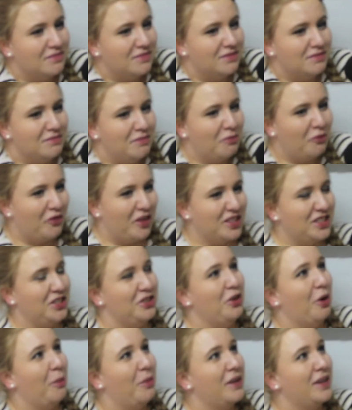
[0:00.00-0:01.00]
mówię dzień
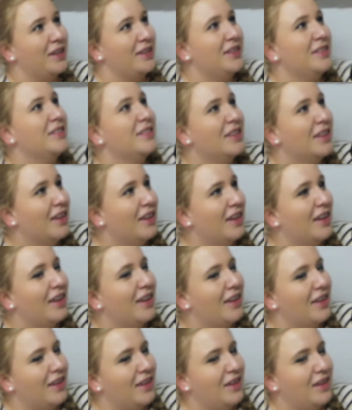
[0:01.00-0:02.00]
dobry. E,
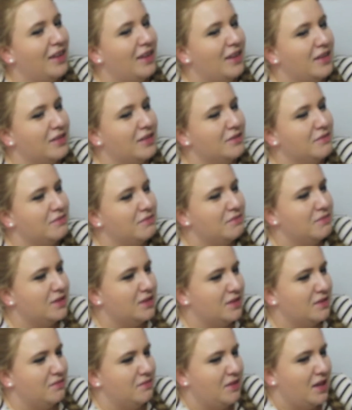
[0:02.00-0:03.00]

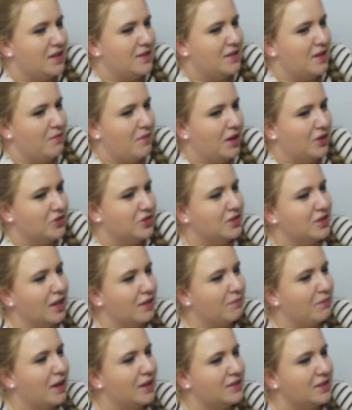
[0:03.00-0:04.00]
jestem jakoś tak
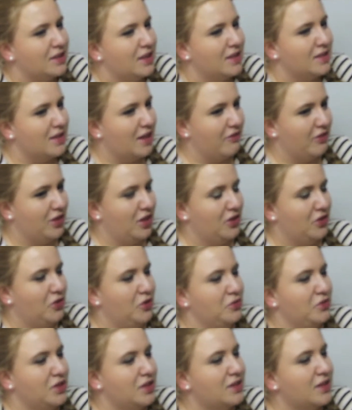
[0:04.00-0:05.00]
bardziej nastawiona do
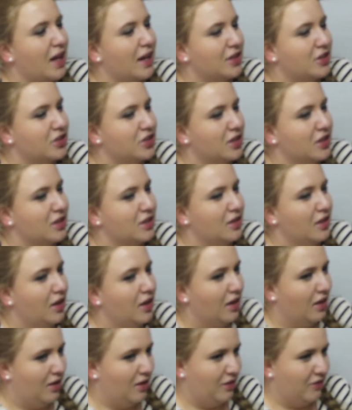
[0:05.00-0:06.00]
ludzi starszych
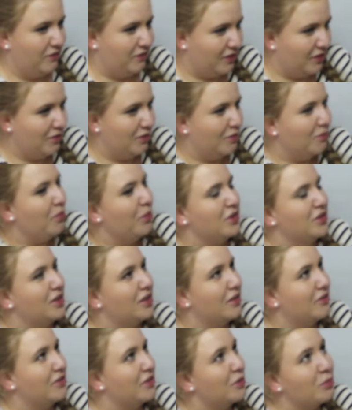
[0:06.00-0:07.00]
w
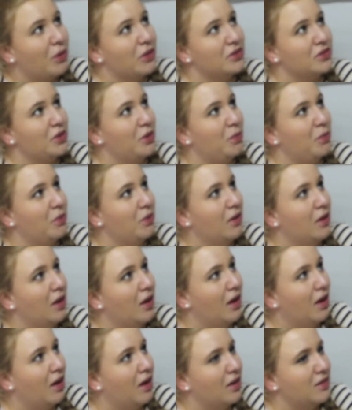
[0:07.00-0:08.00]
pozytywny sposób.
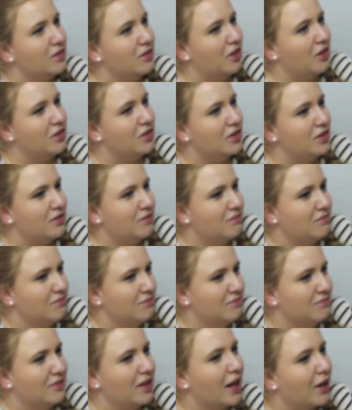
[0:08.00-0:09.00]
No i
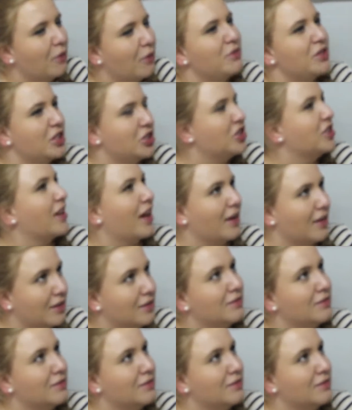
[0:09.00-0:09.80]
nie, no myślę, że tak.